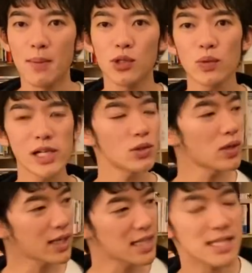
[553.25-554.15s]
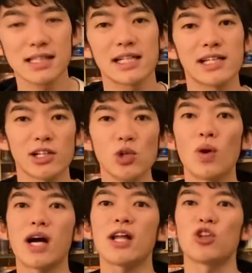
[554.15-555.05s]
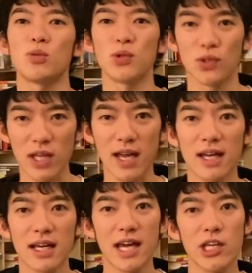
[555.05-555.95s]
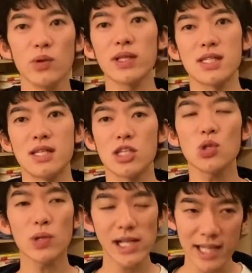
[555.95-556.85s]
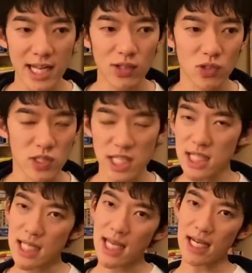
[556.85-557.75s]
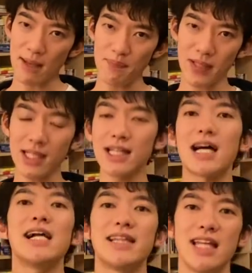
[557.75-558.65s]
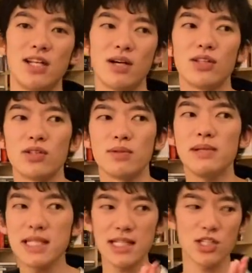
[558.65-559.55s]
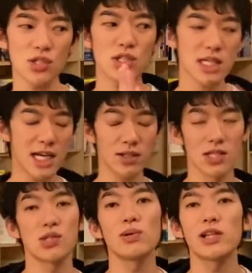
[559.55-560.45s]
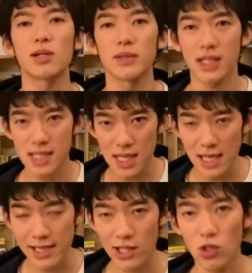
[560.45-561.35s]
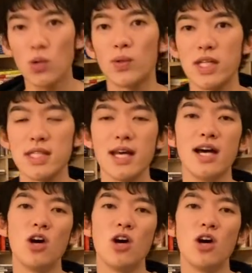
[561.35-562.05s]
まあとはいえどっから手作ったらいいのかようわからんと思うので、えー、今日はですね、ストーリーテリングの実例がかなり入っている。あの、皆さんがすぐ使えるようなストーリーとかもたくさん入ってる本をですね、